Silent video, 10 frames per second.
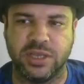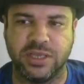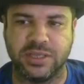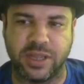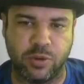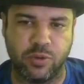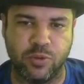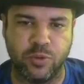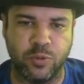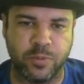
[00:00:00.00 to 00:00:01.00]

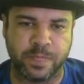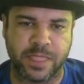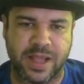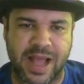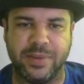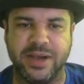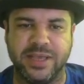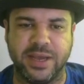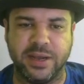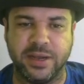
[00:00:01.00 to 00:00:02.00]
Então,
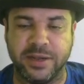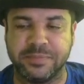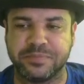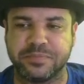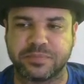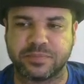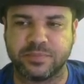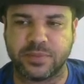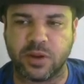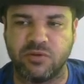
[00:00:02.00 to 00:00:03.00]
amanhã
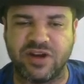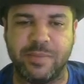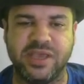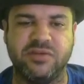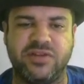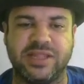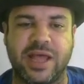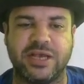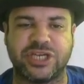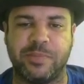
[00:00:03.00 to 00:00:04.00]
Flamengo enfrenta
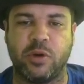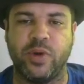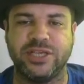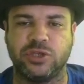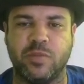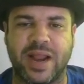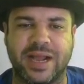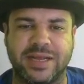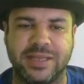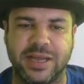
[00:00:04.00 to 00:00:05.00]
a Chapecoense no
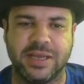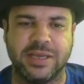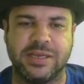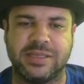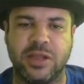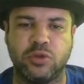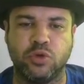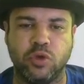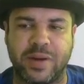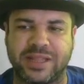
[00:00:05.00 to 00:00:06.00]
Maracanã e tem
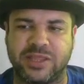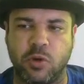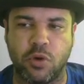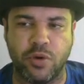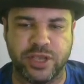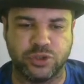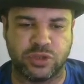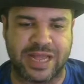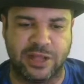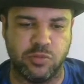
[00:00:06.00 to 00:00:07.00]
tudo para ter um bom
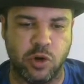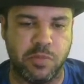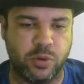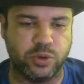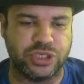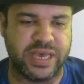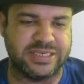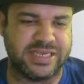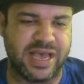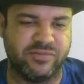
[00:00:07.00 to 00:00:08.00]
resultado. Meu banco de
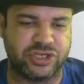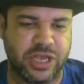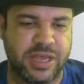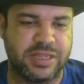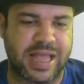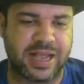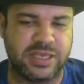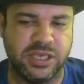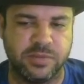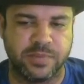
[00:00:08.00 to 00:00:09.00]
reservas está
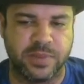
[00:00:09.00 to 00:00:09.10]
aqui: